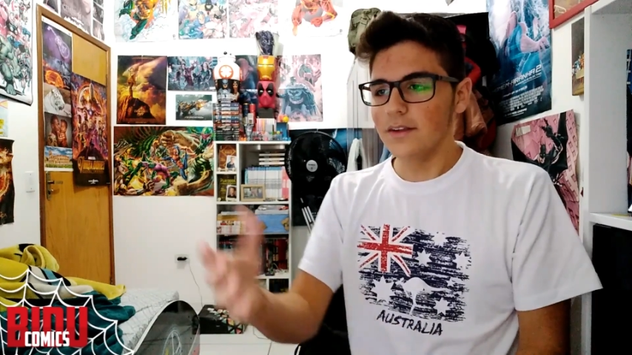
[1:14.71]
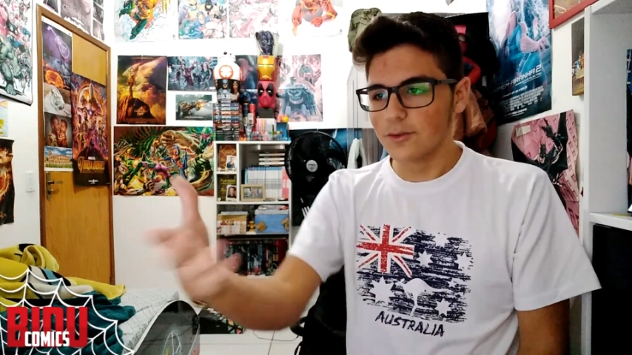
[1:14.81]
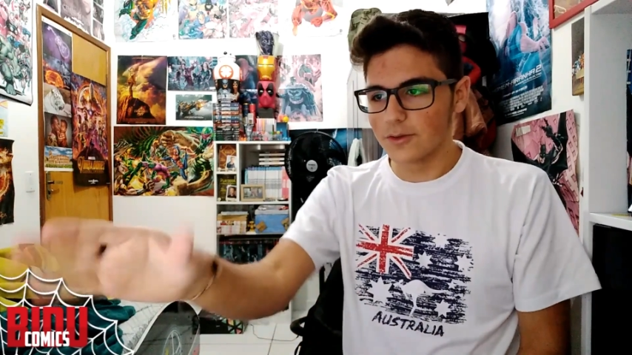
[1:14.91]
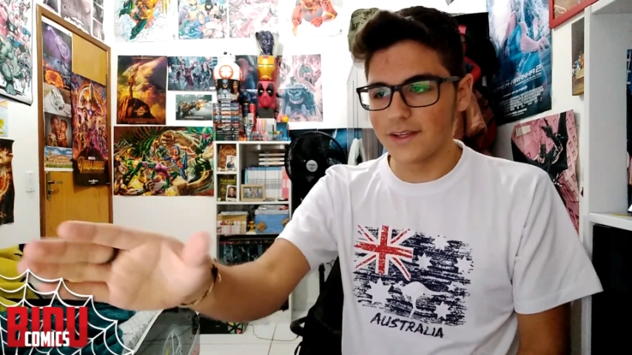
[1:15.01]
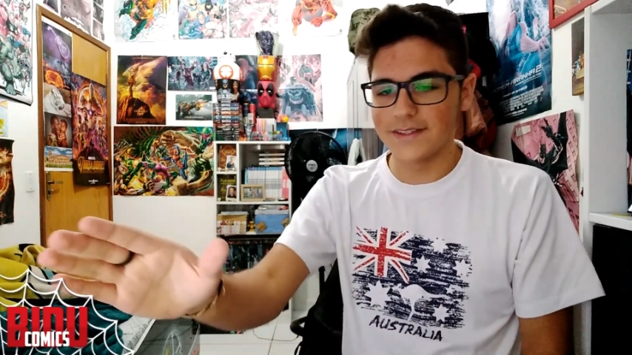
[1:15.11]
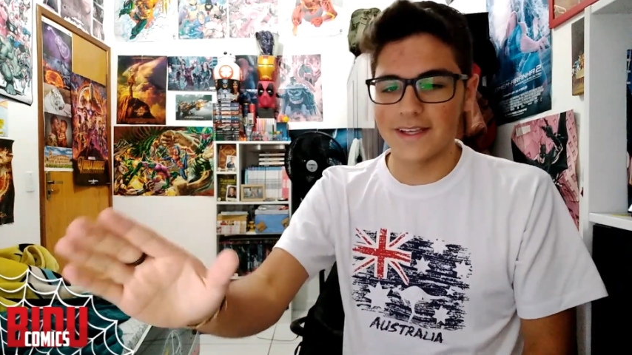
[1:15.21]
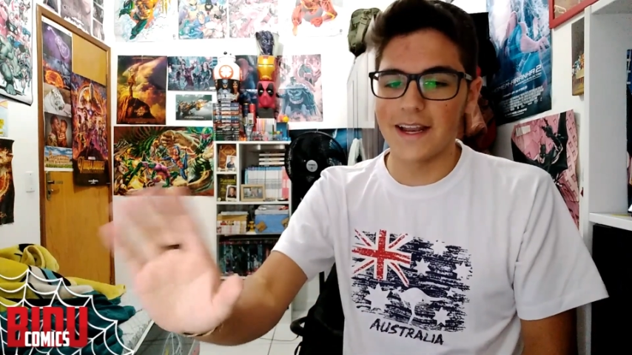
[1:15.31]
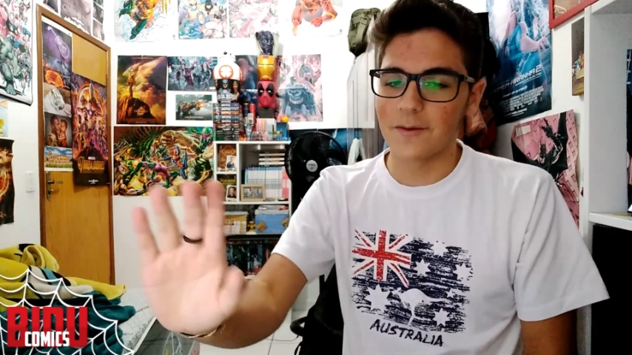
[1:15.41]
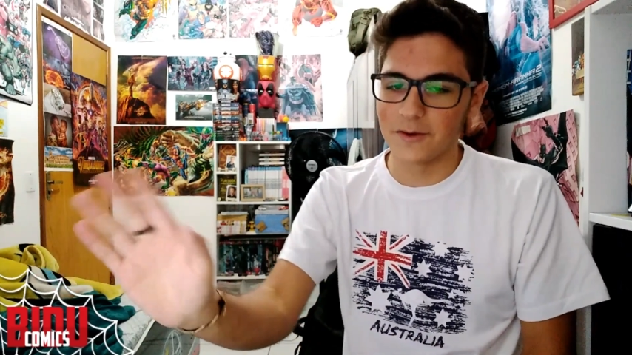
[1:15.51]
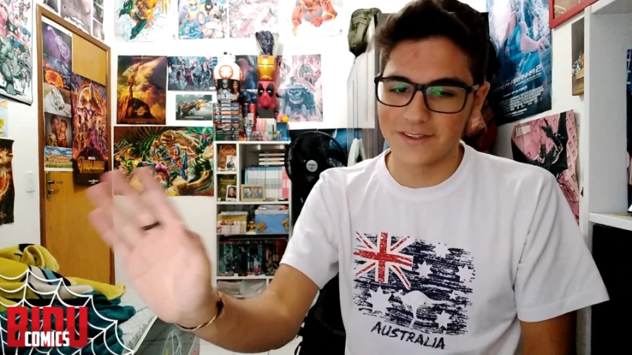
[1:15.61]
do que sei
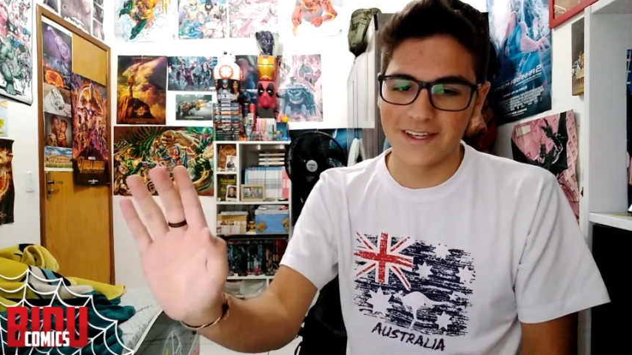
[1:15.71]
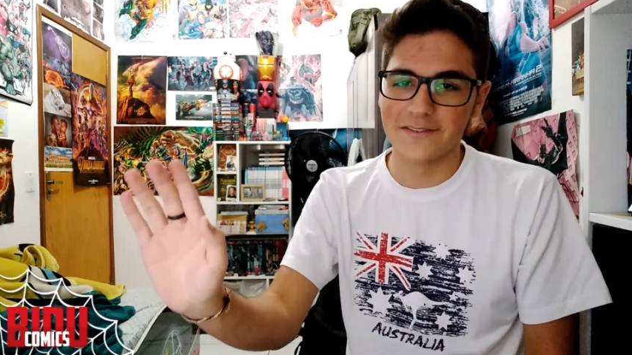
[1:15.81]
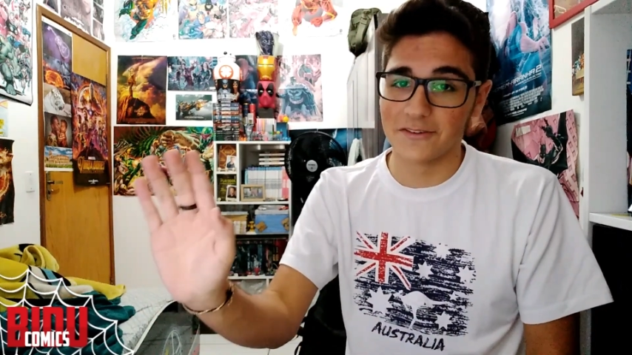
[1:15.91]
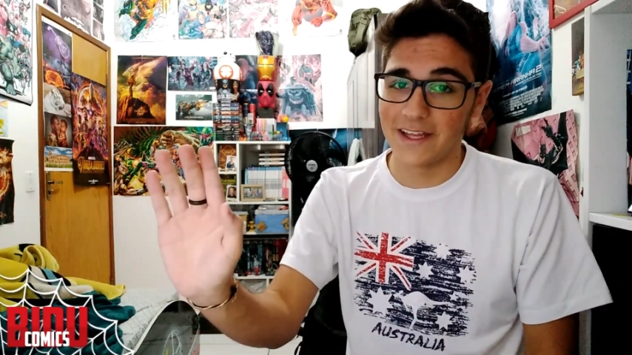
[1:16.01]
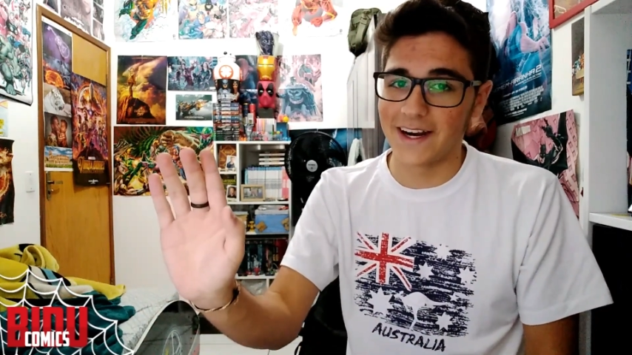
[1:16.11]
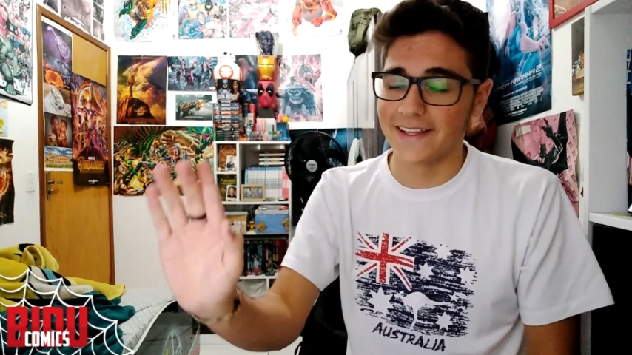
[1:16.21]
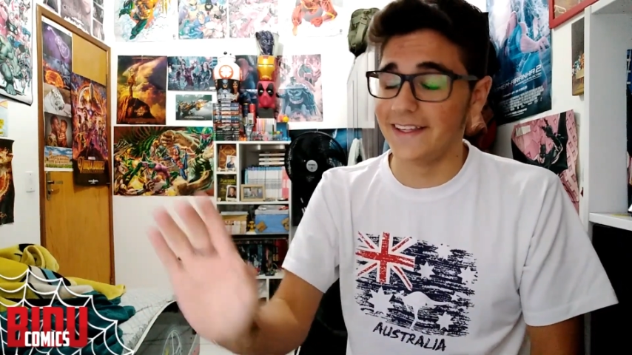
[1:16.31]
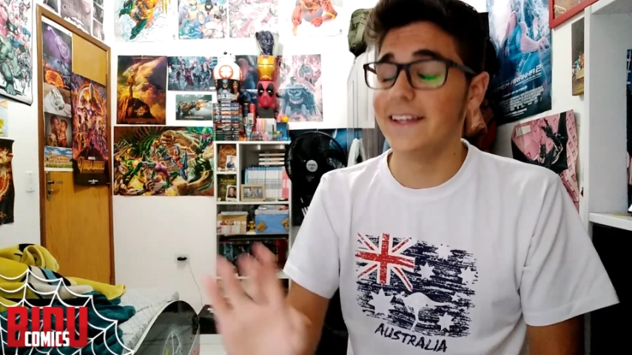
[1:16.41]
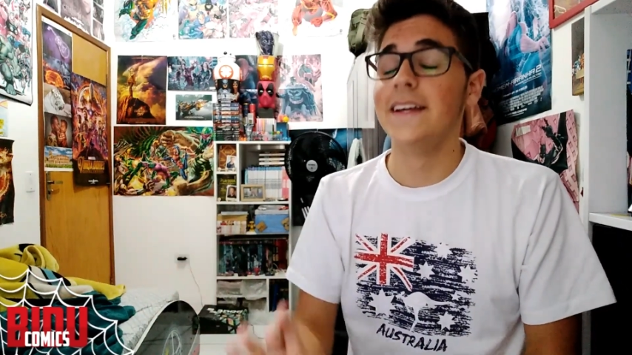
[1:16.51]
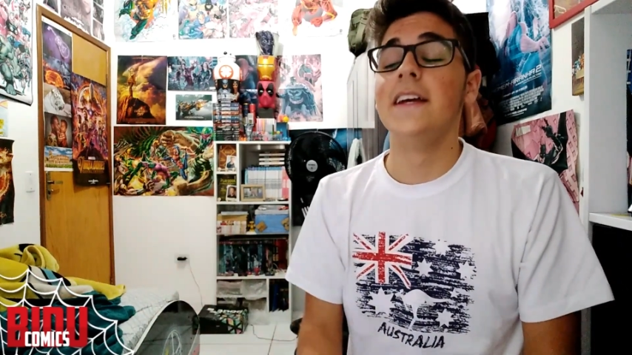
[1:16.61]
lá quantos eles vão dar aqui.